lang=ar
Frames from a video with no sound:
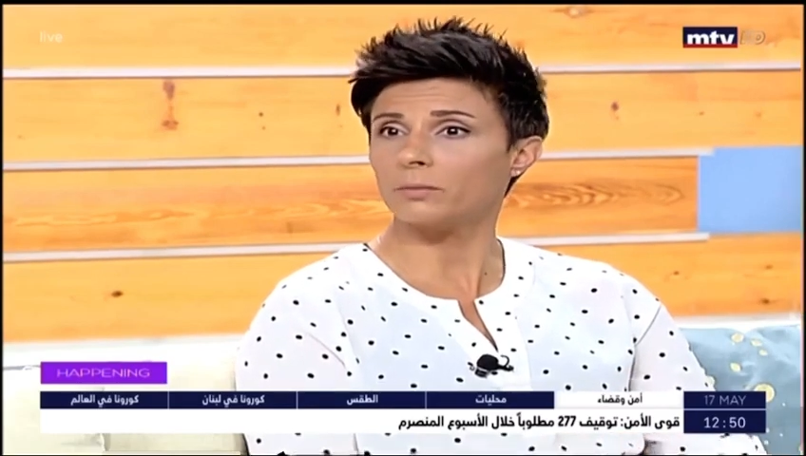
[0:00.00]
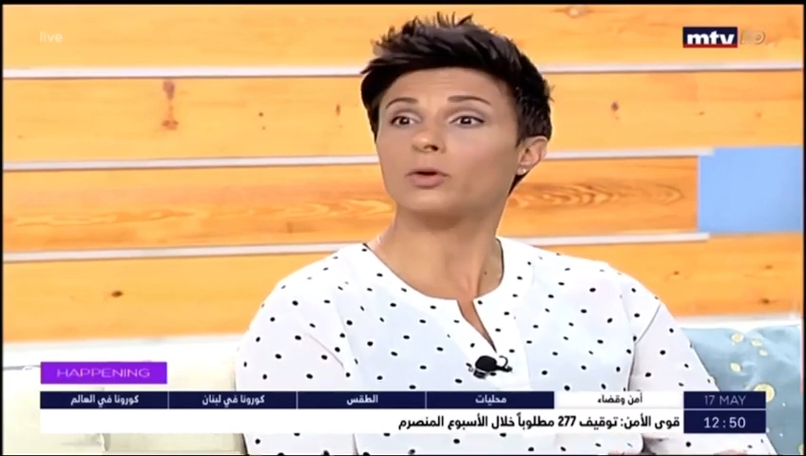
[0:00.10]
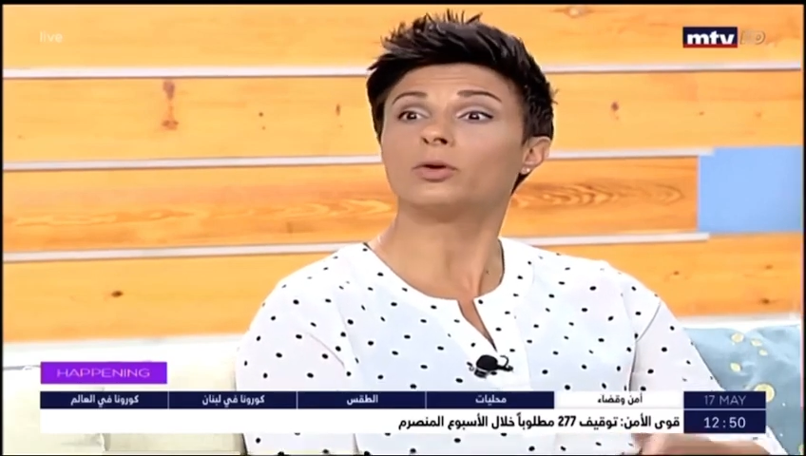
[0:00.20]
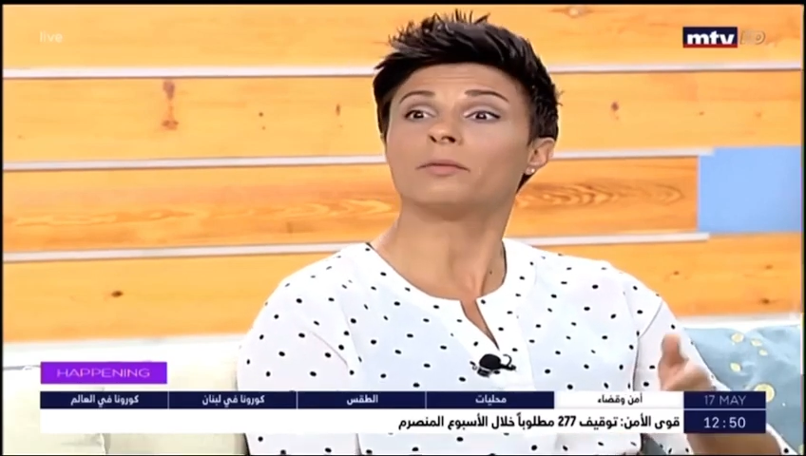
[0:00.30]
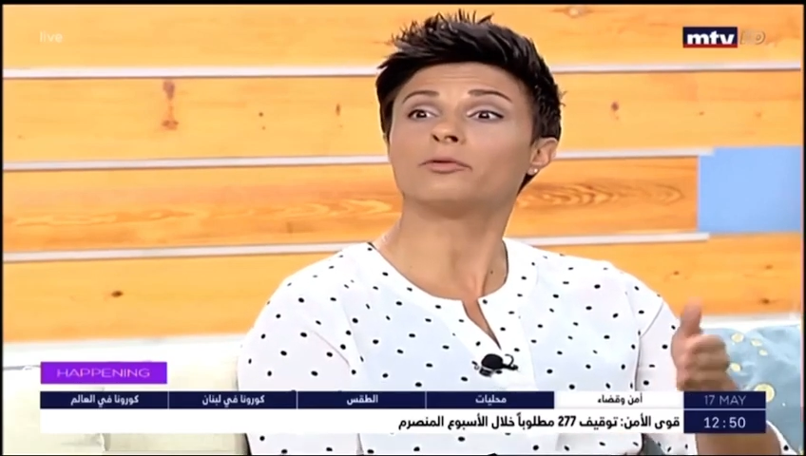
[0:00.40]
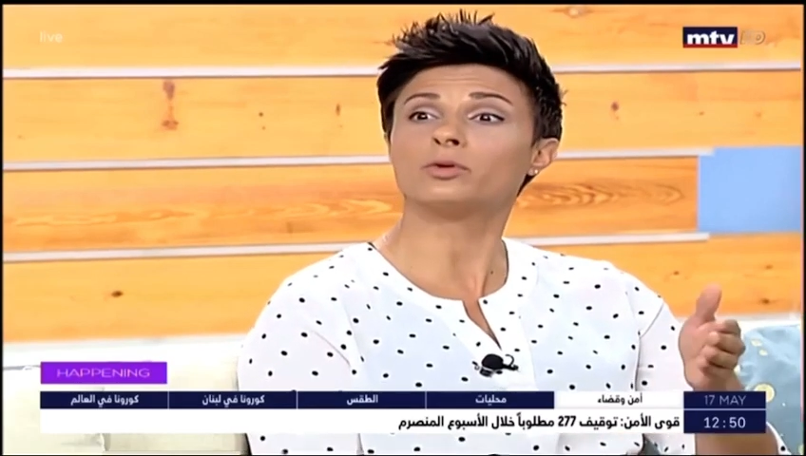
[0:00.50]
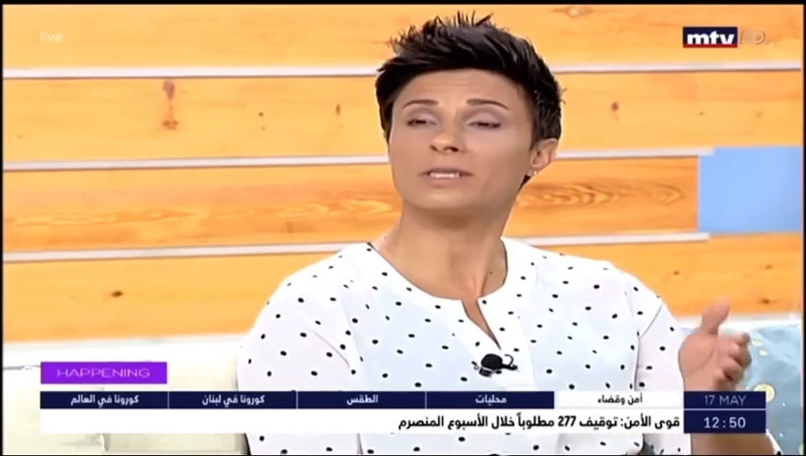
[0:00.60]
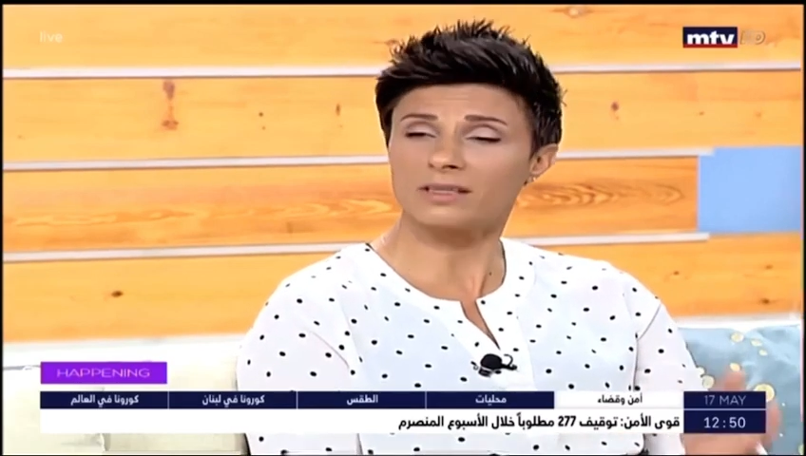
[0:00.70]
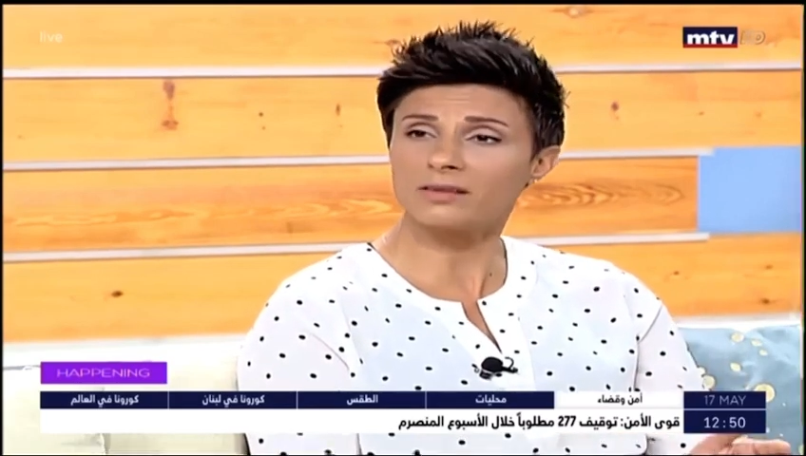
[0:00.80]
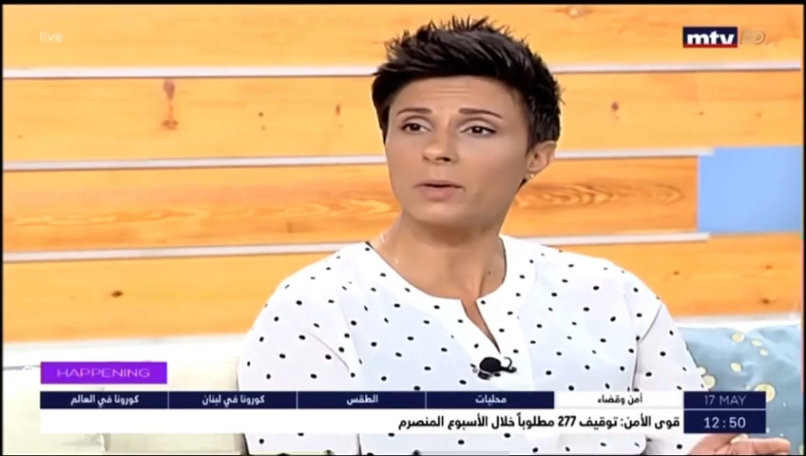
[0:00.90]
بنكون عم بفوت
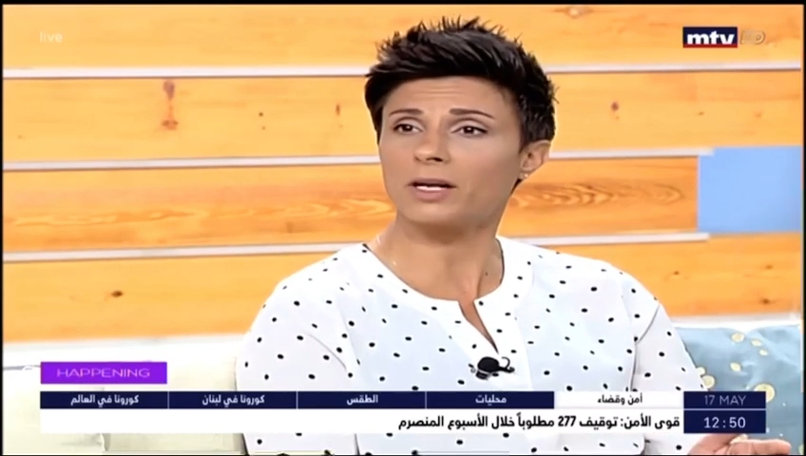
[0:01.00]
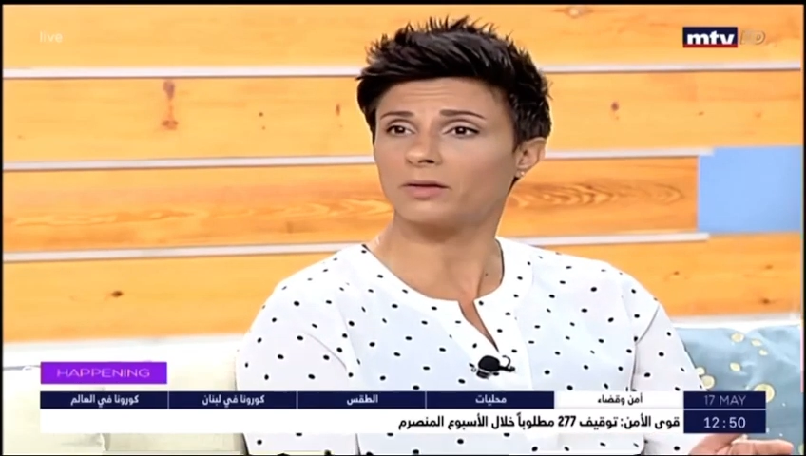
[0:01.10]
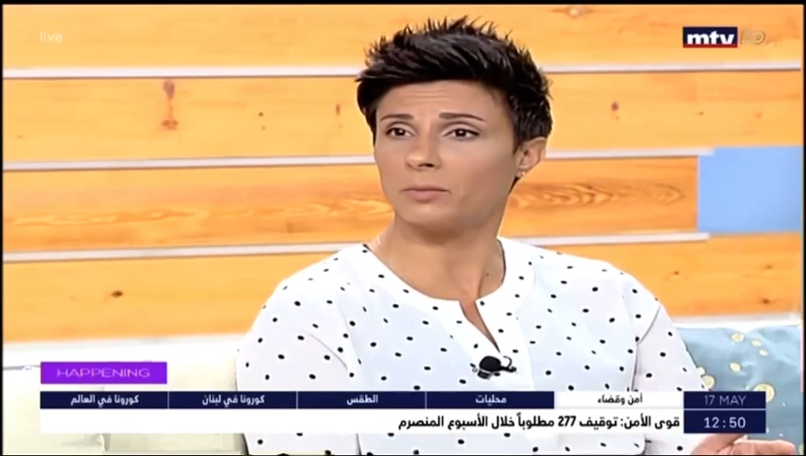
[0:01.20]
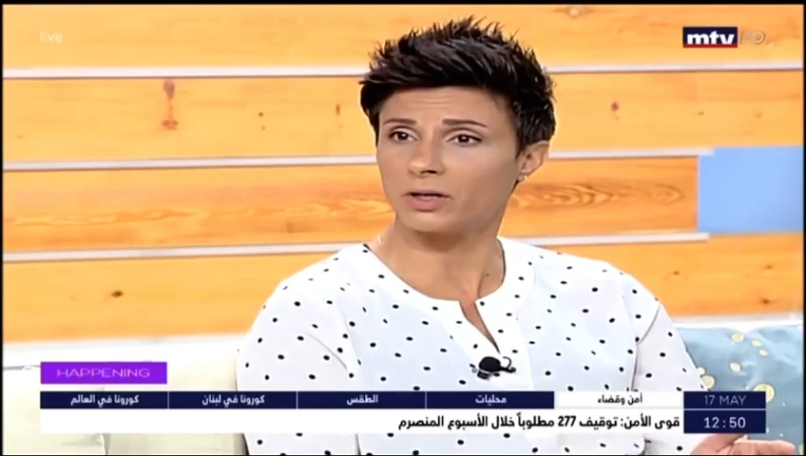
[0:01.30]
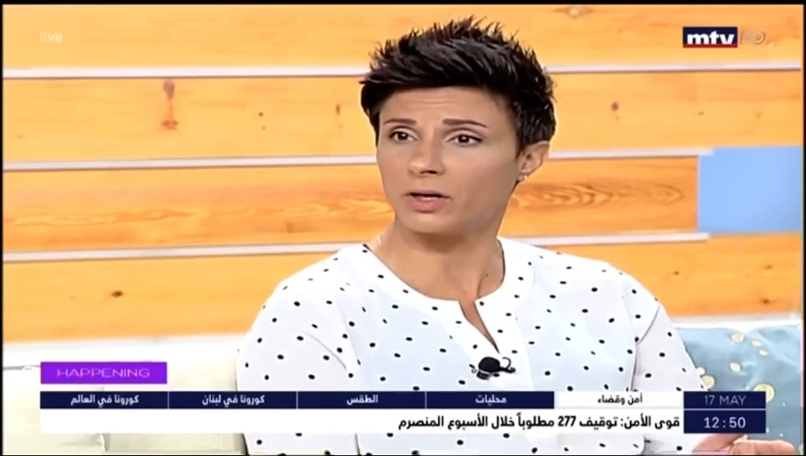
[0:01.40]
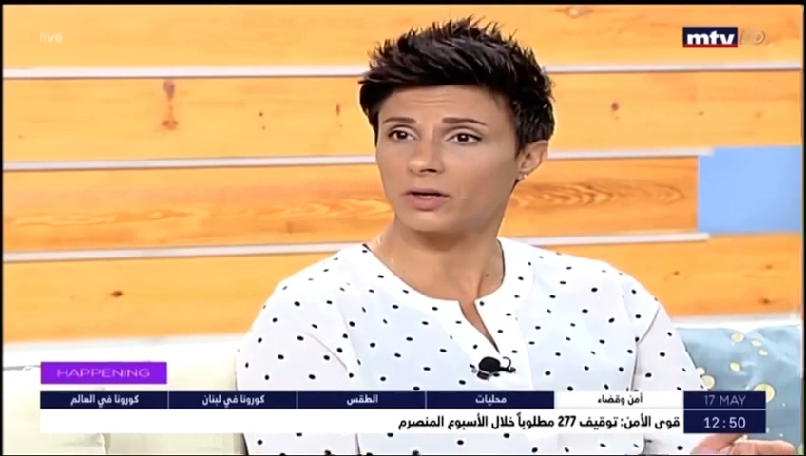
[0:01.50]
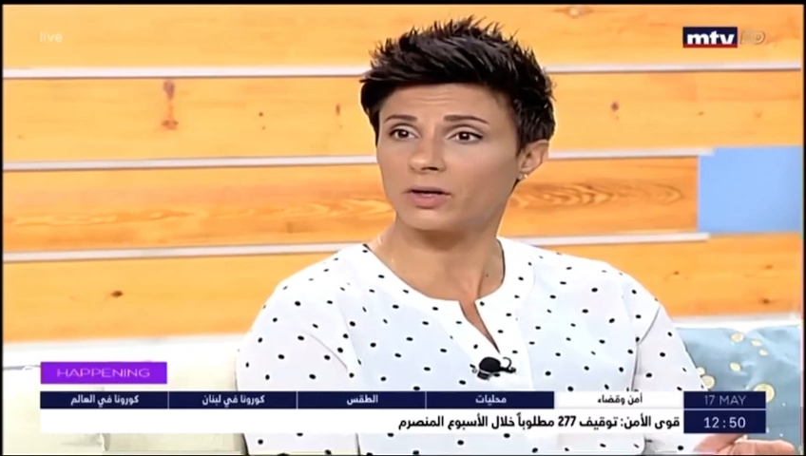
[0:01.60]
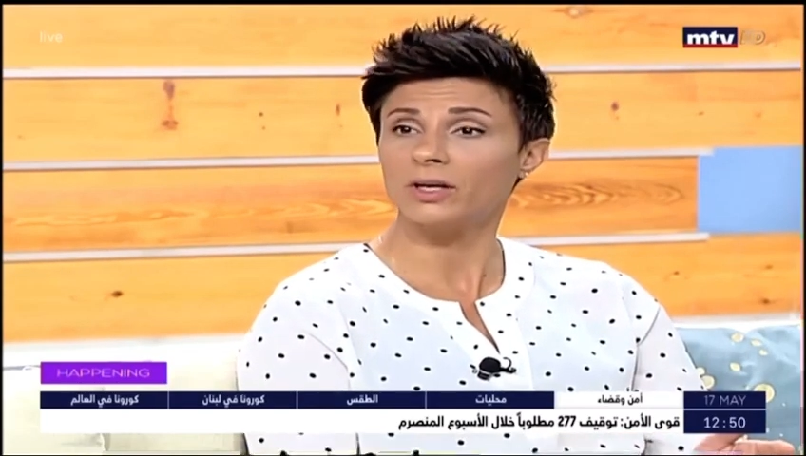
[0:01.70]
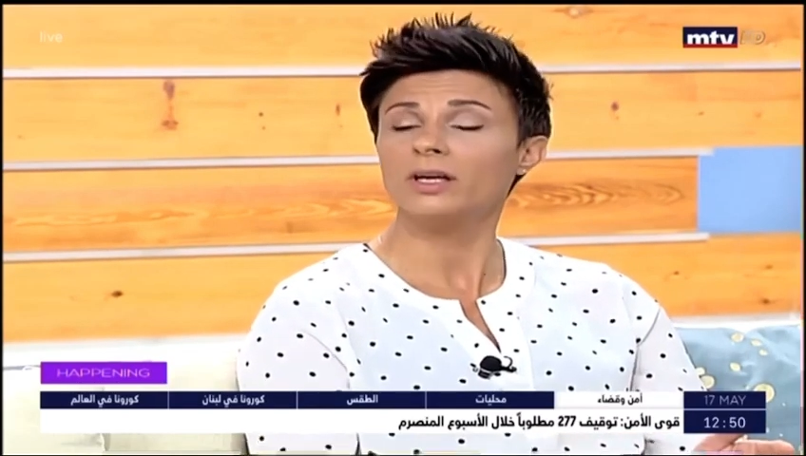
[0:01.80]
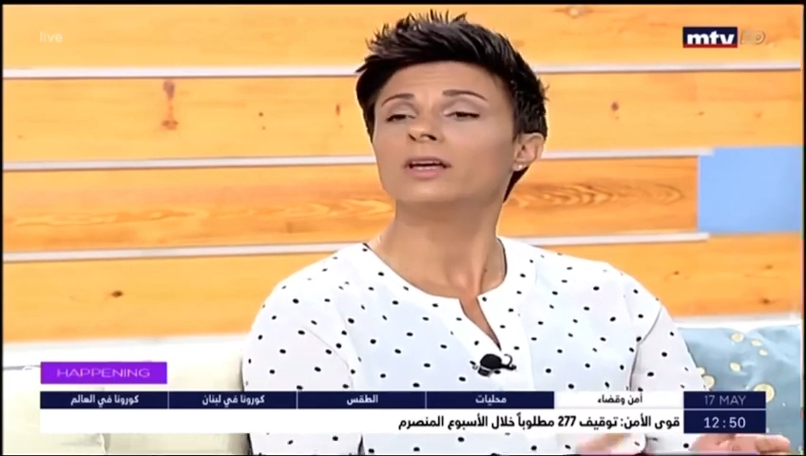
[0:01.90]
ست مرات بالنهار م.